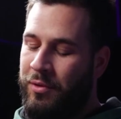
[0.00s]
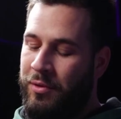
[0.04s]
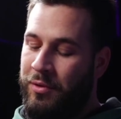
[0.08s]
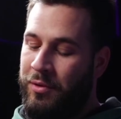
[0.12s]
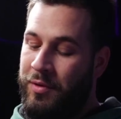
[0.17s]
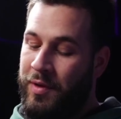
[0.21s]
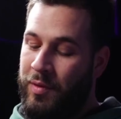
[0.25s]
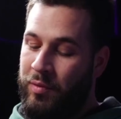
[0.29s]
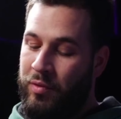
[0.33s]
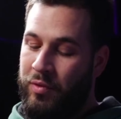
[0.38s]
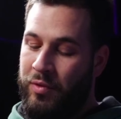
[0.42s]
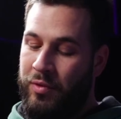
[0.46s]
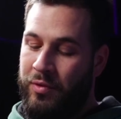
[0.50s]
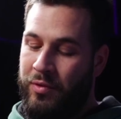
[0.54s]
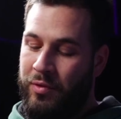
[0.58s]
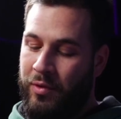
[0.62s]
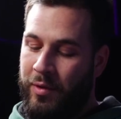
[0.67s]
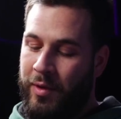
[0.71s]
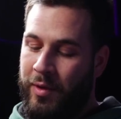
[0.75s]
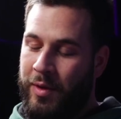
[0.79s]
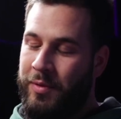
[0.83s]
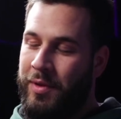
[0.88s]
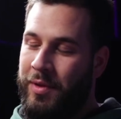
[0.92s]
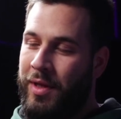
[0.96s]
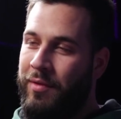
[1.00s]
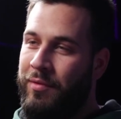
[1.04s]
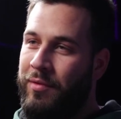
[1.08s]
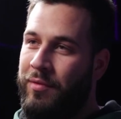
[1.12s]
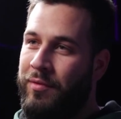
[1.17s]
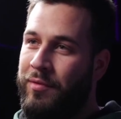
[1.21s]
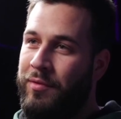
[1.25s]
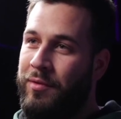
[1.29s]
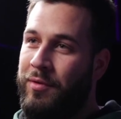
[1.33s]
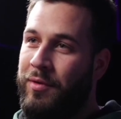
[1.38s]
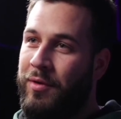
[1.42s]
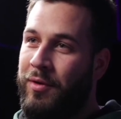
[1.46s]
le début du tournoi, on a
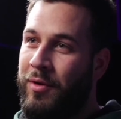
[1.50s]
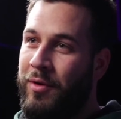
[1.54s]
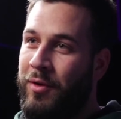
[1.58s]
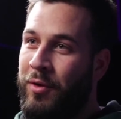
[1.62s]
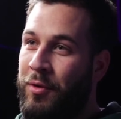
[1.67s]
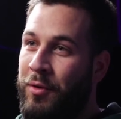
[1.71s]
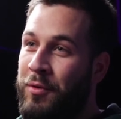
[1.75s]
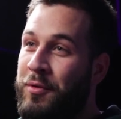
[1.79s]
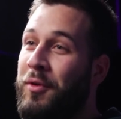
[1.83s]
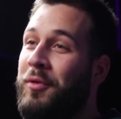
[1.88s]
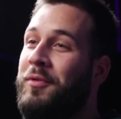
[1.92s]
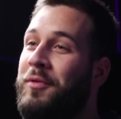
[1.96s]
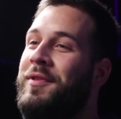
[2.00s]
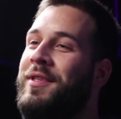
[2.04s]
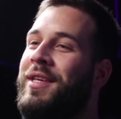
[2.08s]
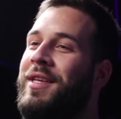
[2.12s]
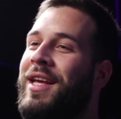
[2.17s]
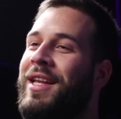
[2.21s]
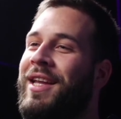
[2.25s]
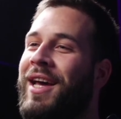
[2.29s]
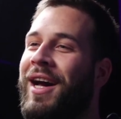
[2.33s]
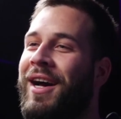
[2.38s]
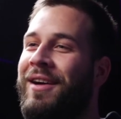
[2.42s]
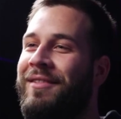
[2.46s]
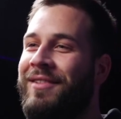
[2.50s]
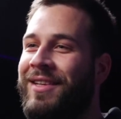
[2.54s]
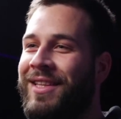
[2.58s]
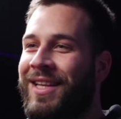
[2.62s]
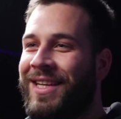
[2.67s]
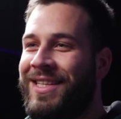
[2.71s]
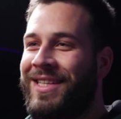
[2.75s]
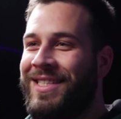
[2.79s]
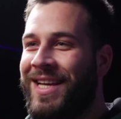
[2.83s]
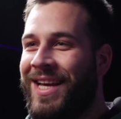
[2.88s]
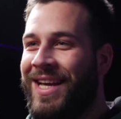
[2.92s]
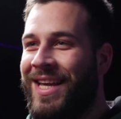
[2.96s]
vu euh, une ancienne Aravan
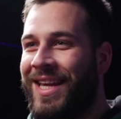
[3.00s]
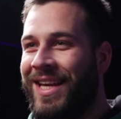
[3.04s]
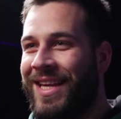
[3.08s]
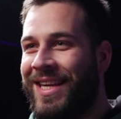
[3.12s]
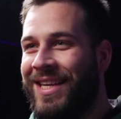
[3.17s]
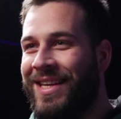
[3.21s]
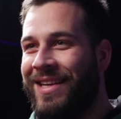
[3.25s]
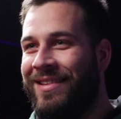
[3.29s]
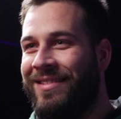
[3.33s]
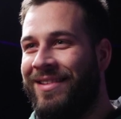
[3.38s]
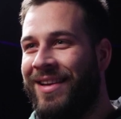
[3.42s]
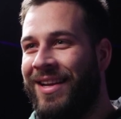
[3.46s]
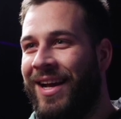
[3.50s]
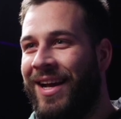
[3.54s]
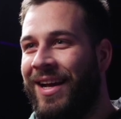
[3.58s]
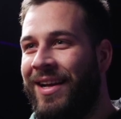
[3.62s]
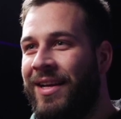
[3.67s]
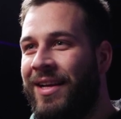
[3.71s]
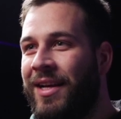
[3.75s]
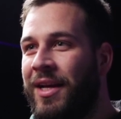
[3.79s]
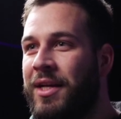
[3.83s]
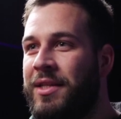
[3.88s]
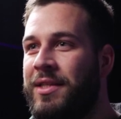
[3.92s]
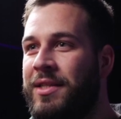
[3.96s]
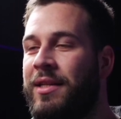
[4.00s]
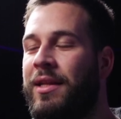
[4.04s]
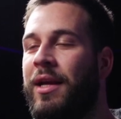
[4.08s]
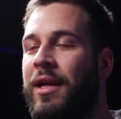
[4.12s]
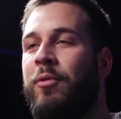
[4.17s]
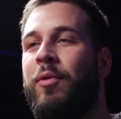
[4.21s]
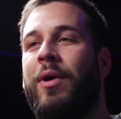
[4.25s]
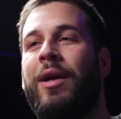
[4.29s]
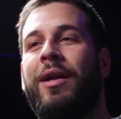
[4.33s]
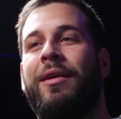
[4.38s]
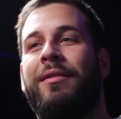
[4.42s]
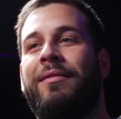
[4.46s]
Rezaï qui était là. C'était
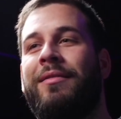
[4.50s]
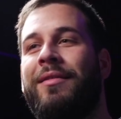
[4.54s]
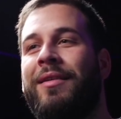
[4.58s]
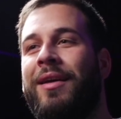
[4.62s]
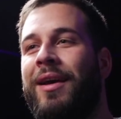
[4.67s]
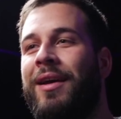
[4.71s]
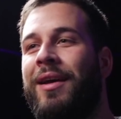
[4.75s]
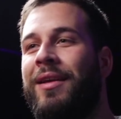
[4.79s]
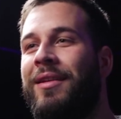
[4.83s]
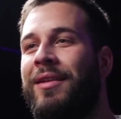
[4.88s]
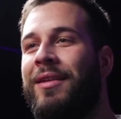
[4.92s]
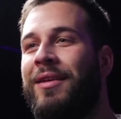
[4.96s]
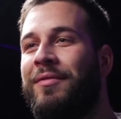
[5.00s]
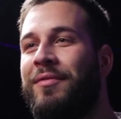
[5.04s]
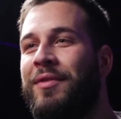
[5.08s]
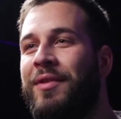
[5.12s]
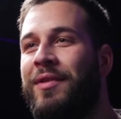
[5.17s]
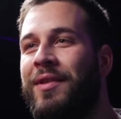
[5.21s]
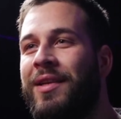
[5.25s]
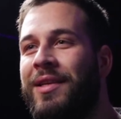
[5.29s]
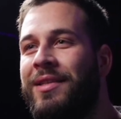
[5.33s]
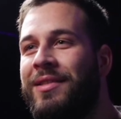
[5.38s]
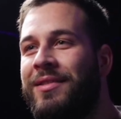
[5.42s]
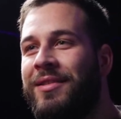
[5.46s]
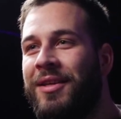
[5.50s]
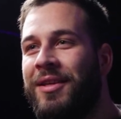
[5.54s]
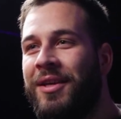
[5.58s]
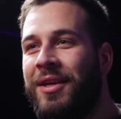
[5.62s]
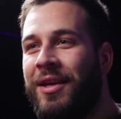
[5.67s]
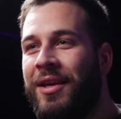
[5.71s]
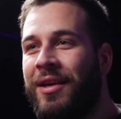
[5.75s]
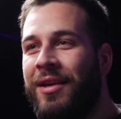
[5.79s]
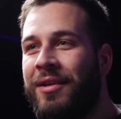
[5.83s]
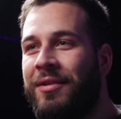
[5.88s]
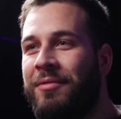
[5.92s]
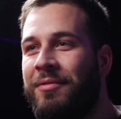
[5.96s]
quoi l'intérêt de l'inviter
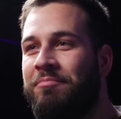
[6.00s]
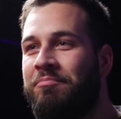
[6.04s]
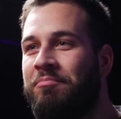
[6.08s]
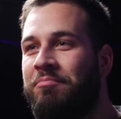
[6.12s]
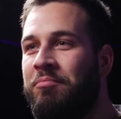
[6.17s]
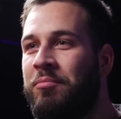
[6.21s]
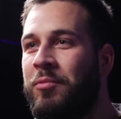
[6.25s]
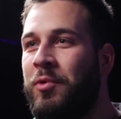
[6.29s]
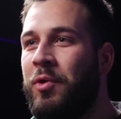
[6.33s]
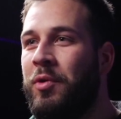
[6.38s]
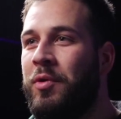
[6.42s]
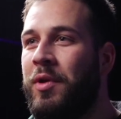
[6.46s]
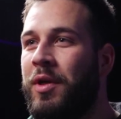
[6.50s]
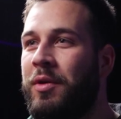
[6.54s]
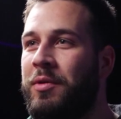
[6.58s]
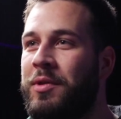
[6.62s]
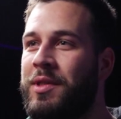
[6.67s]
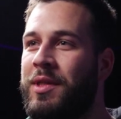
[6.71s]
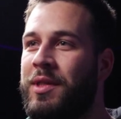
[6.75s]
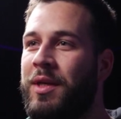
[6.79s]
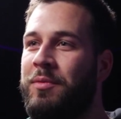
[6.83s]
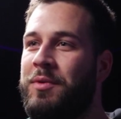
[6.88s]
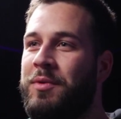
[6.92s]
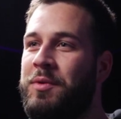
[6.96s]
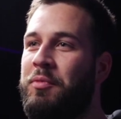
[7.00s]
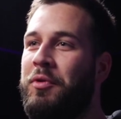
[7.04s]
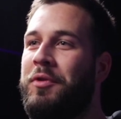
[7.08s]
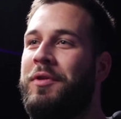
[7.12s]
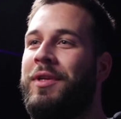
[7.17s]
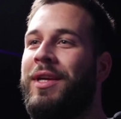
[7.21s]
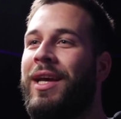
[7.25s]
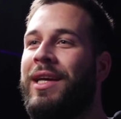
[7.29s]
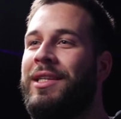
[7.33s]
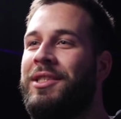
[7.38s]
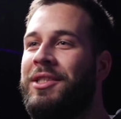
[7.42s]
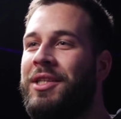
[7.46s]
C'est donner aussi un petit peu de
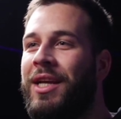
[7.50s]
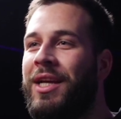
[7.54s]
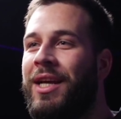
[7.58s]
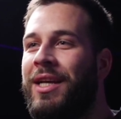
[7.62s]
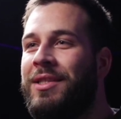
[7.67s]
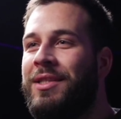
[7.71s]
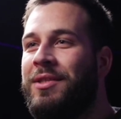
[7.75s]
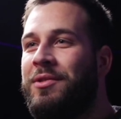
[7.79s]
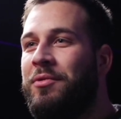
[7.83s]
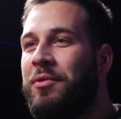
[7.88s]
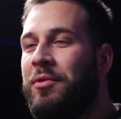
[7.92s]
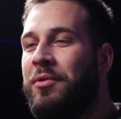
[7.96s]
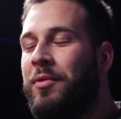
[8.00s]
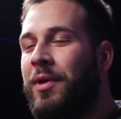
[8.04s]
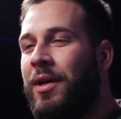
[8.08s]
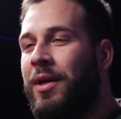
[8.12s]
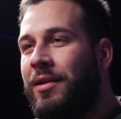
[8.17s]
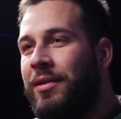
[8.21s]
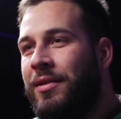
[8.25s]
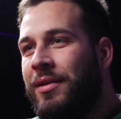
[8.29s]
cachet à ce tournoi